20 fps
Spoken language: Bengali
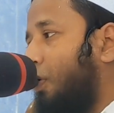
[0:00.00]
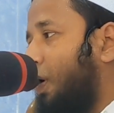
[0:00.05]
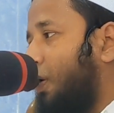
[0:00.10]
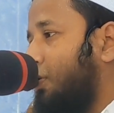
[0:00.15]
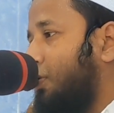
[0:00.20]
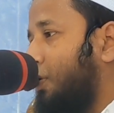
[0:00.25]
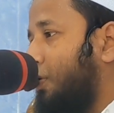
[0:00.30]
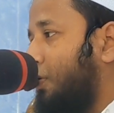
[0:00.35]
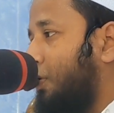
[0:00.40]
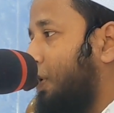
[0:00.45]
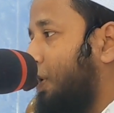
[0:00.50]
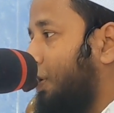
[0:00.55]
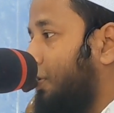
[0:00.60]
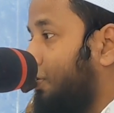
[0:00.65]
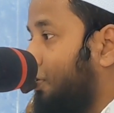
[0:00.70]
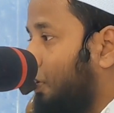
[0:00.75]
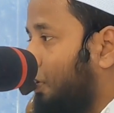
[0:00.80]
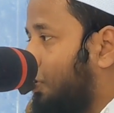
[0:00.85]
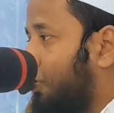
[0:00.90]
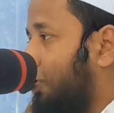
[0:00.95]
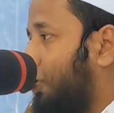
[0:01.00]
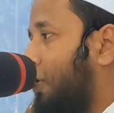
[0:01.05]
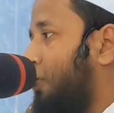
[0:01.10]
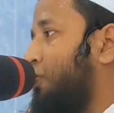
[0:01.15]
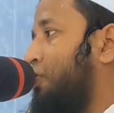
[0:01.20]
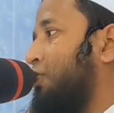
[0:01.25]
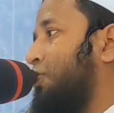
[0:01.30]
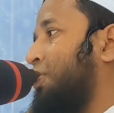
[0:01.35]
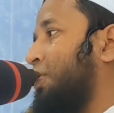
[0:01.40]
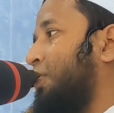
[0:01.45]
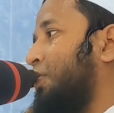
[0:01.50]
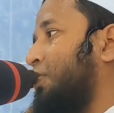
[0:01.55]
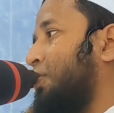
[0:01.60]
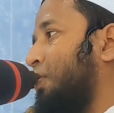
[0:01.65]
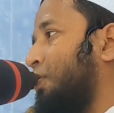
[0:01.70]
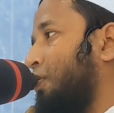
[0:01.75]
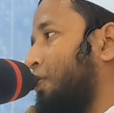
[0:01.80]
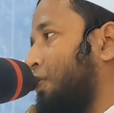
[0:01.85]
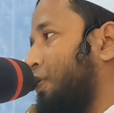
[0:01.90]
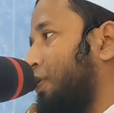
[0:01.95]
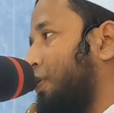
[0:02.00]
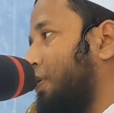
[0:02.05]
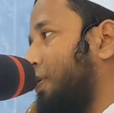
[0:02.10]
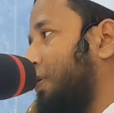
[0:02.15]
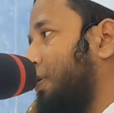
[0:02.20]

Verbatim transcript: হওয়ার জন্য হিজরত শর্ত ছিল তখন